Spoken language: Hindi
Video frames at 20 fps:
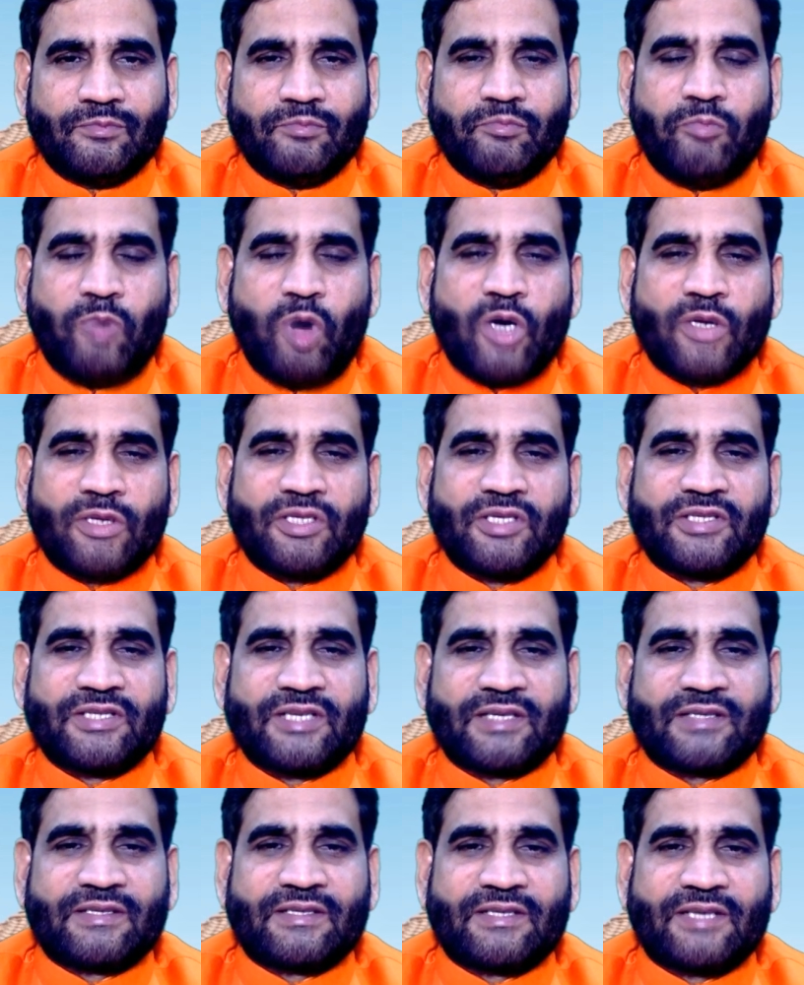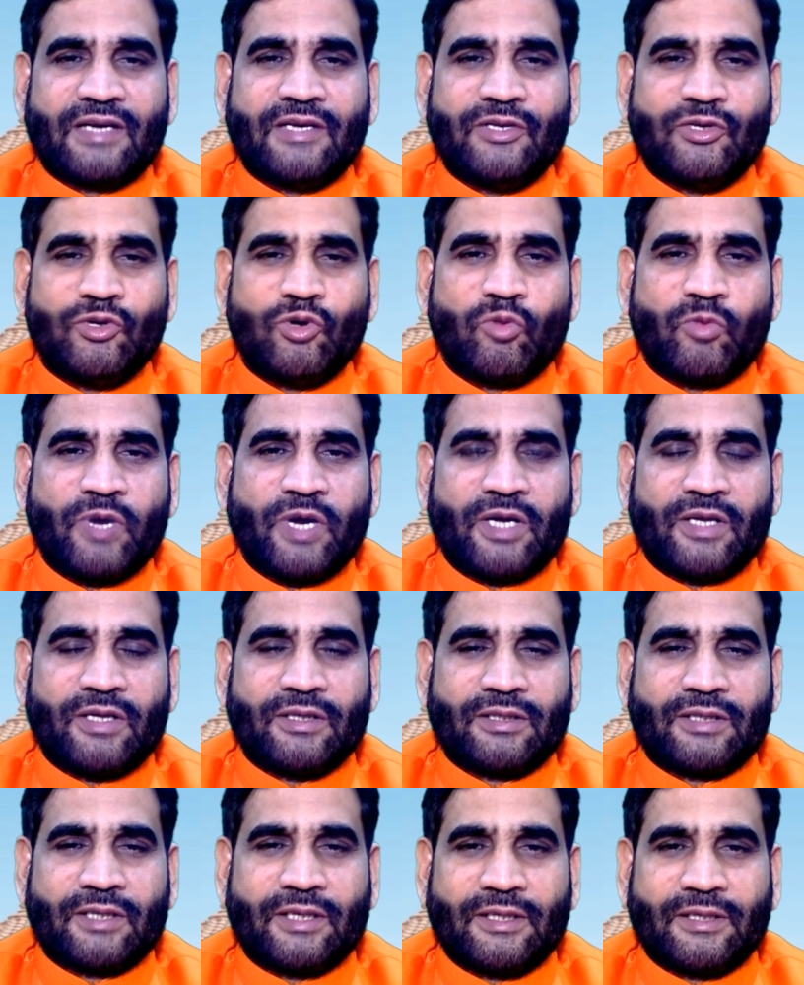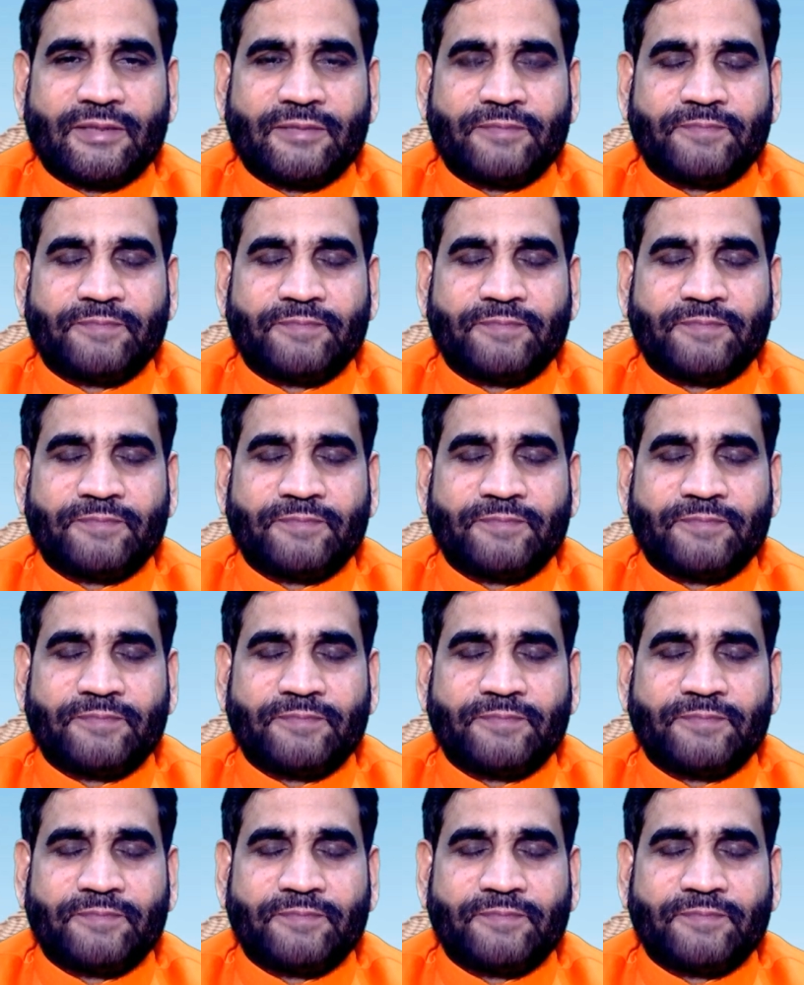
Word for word: बहुत ही शक्तिशाली योग बना देता है